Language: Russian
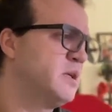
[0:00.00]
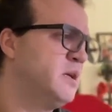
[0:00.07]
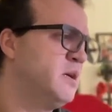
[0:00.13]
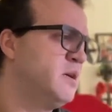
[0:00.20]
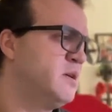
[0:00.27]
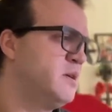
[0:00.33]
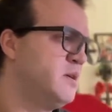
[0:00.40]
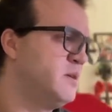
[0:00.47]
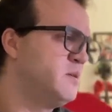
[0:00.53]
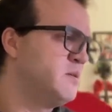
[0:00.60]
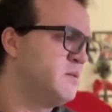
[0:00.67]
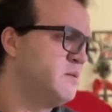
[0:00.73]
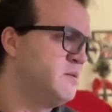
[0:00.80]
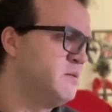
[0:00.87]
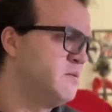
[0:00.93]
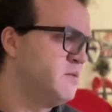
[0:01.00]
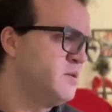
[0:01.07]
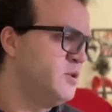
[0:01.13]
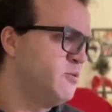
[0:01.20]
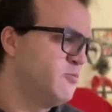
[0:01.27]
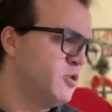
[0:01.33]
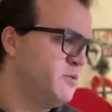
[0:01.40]
а,
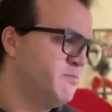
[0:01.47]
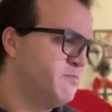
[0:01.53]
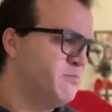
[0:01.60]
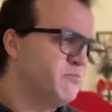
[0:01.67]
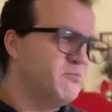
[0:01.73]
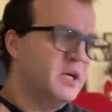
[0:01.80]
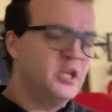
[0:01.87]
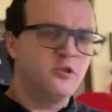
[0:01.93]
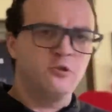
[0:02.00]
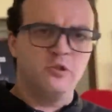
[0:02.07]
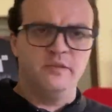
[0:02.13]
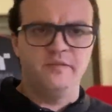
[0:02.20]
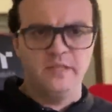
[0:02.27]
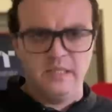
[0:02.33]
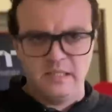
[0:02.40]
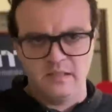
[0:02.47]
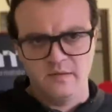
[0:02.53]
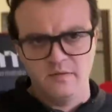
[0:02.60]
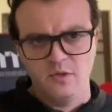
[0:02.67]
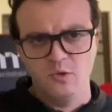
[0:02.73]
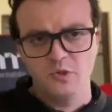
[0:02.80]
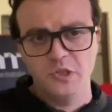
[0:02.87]
любой большое
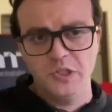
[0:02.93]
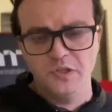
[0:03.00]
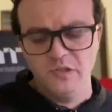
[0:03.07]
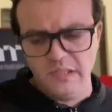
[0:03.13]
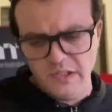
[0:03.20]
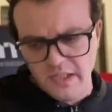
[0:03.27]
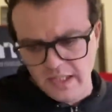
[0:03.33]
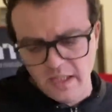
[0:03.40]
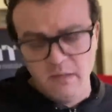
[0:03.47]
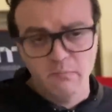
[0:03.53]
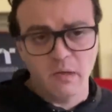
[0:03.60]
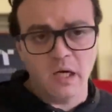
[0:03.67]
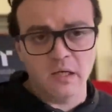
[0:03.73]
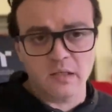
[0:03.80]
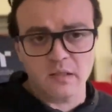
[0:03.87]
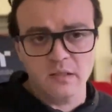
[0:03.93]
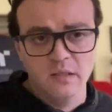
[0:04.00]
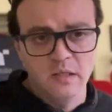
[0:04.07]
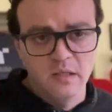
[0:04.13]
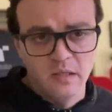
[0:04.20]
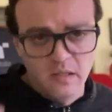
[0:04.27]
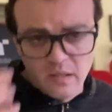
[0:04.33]
финансовое учреждение или банк.
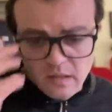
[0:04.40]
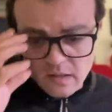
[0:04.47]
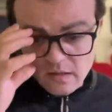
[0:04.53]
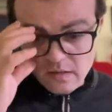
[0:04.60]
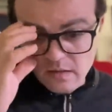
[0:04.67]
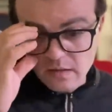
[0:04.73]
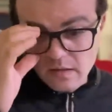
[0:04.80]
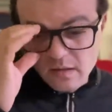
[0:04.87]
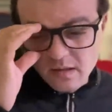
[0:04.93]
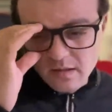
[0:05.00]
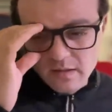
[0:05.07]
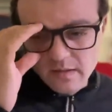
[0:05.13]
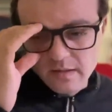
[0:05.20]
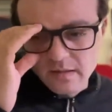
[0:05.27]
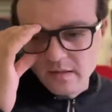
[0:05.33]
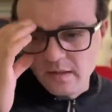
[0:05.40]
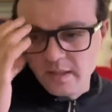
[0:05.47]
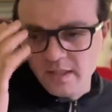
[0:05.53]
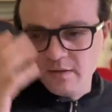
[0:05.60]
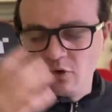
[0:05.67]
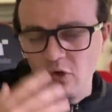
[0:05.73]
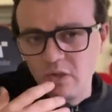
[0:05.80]
А, с
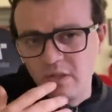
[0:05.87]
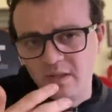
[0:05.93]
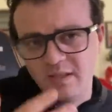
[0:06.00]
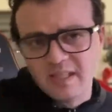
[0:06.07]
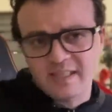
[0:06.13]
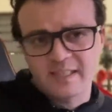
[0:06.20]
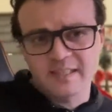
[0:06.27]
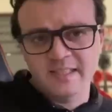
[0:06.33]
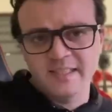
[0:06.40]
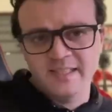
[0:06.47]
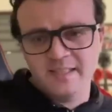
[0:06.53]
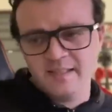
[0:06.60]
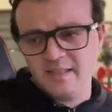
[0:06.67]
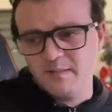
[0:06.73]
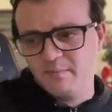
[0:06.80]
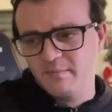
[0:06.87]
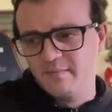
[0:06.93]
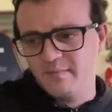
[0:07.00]
его стороны это